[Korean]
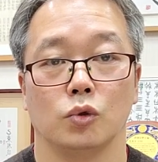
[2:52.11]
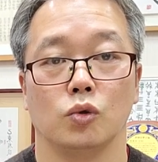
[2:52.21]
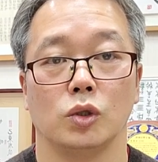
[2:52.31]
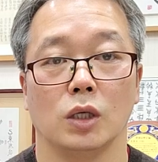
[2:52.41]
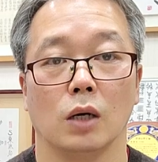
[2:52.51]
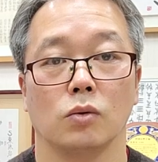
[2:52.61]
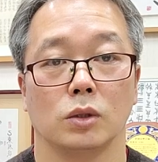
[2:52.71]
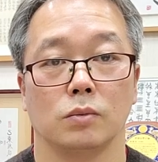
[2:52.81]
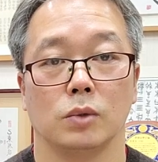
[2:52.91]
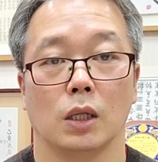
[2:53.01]
유지하고
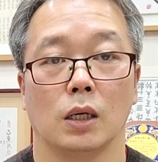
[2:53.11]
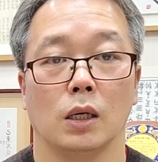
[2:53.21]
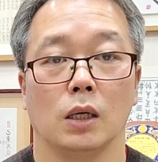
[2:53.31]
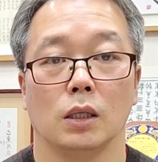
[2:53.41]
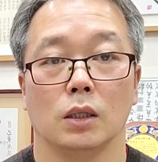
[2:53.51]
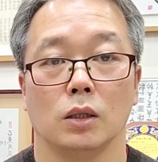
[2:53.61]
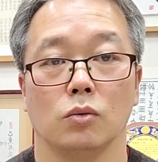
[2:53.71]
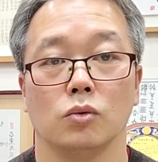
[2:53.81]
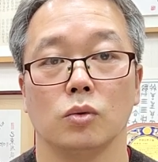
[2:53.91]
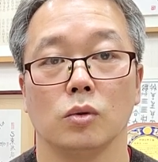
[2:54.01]
있습니다.
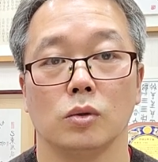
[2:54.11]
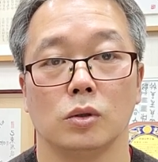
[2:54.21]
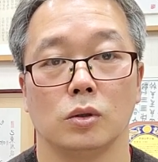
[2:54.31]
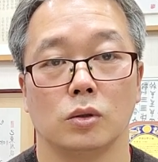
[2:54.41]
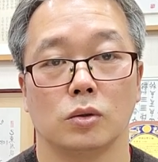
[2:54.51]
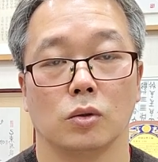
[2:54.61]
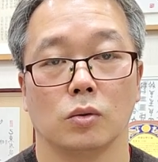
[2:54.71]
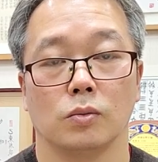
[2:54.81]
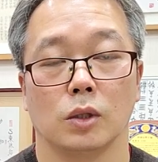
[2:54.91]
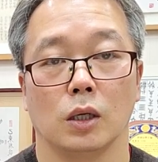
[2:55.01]
운동을
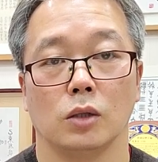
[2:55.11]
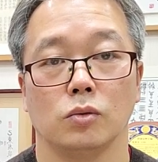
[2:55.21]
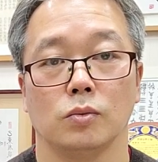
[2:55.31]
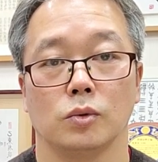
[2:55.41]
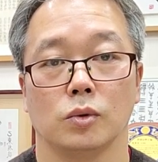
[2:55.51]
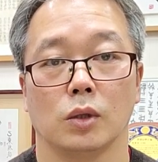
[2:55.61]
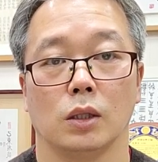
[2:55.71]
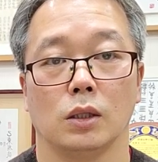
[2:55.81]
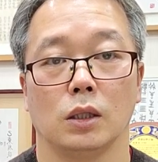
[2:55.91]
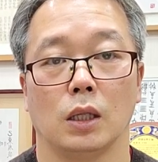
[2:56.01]
조금 더 해주면
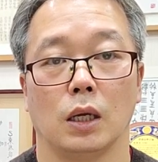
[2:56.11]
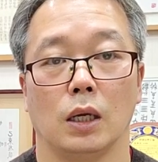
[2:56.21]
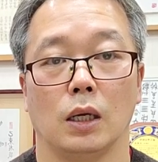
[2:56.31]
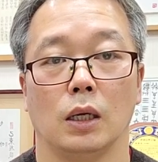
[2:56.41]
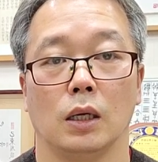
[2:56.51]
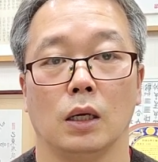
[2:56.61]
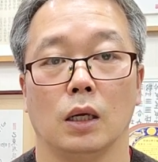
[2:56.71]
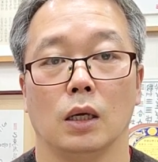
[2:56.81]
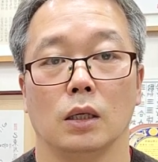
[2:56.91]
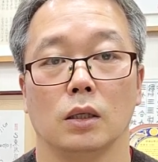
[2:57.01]
좋겠는데
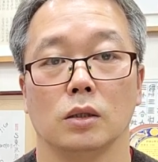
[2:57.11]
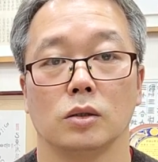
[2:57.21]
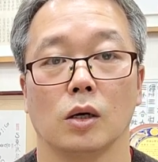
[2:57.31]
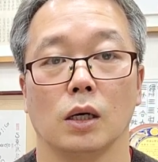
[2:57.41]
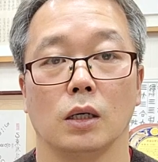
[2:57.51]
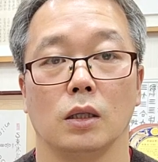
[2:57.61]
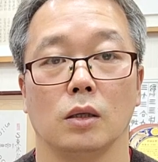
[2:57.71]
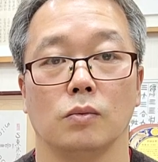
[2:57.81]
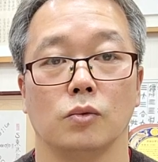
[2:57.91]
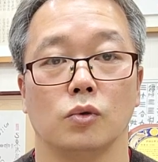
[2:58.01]
현 상황이
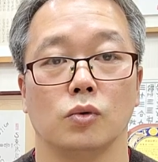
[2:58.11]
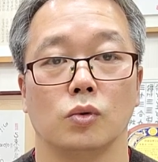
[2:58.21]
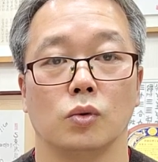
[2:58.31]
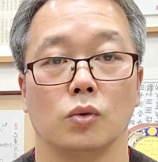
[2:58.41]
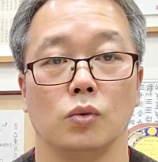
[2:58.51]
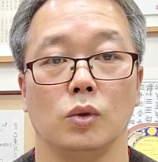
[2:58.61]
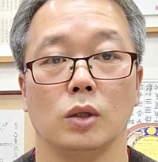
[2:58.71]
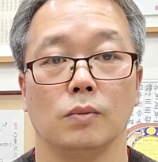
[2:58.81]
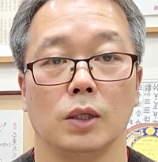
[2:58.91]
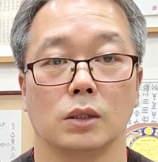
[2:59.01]
너무
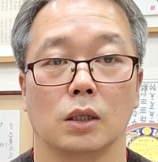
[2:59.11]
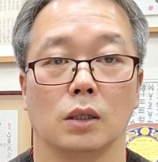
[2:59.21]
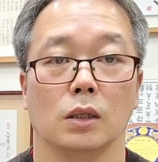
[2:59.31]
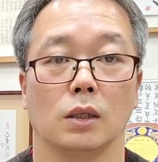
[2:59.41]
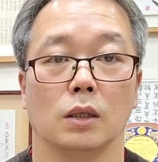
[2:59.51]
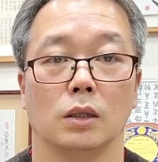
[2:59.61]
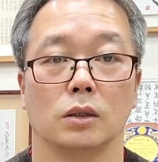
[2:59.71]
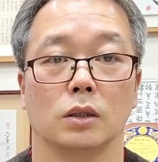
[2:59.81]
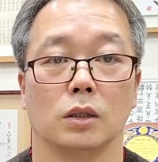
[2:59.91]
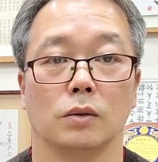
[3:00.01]
위험해서
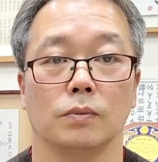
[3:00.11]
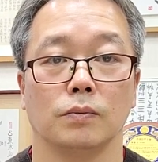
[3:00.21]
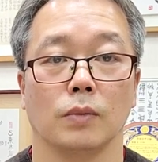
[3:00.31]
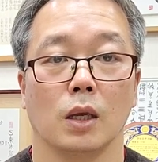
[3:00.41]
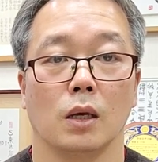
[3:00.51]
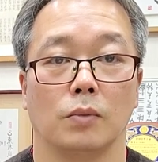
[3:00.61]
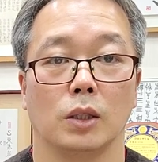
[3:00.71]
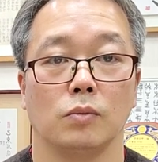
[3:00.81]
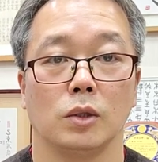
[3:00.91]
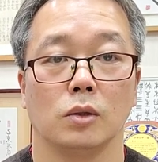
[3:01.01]
지금
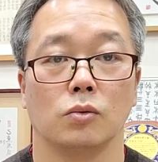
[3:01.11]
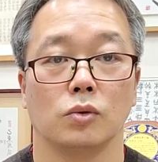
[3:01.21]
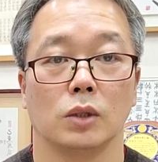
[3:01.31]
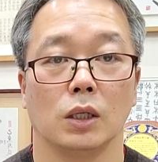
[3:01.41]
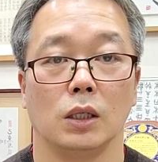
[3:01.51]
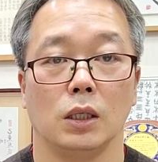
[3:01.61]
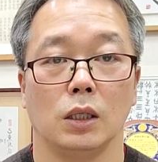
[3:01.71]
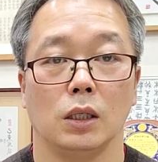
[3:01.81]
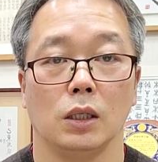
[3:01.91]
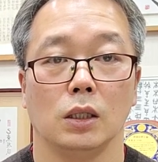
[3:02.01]
배드민턴
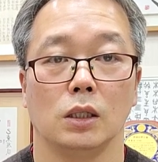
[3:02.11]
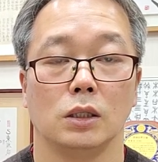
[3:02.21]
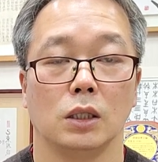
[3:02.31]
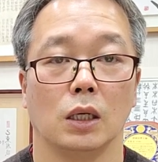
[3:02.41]
구장이 열지